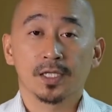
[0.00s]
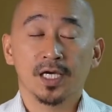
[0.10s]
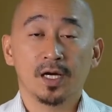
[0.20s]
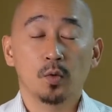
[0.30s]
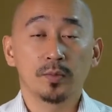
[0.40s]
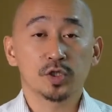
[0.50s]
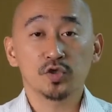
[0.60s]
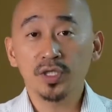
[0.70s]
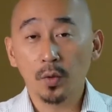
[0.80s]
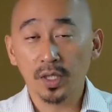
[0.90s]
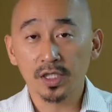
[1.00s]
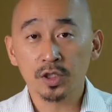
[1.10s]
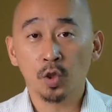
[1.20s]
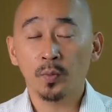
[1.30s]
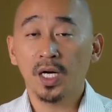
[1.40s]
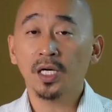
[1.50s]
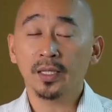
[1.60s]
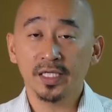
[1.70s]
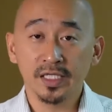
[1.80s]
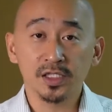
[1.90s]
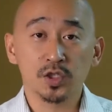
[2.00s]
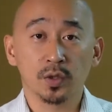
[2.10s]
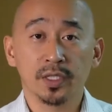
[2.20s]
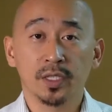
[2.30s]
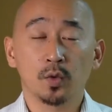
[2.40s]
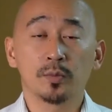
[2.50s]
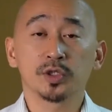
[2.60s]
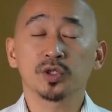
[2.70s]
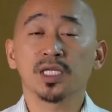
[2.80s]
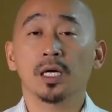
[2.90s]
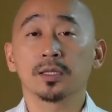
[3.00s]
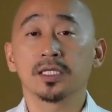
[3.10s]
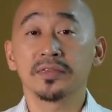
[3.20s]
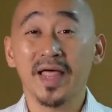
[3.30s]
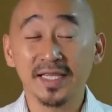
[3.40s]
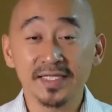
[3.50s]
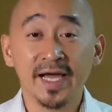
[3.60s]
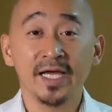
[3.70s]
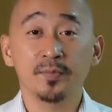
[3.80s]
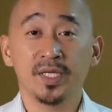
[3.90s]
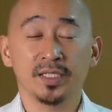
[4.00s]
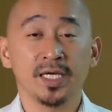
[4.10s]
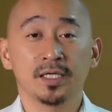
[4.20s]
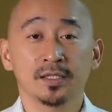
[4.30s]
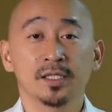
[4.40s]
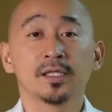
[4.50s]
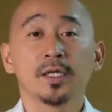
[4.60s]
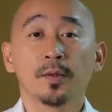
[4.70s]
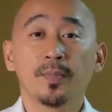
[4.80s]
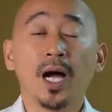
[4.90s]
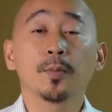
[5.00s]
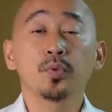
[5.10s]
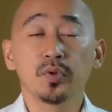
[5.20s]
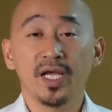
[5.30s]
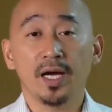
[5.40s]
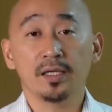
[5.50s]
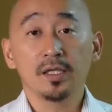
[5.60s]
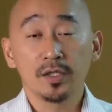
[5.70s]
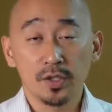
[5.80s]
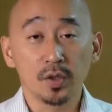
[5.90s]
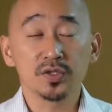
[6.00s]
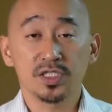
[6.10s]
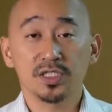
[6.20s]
那我们训练完了之后，我们二零零九年，我们就到了南太平洋的巴布亚牛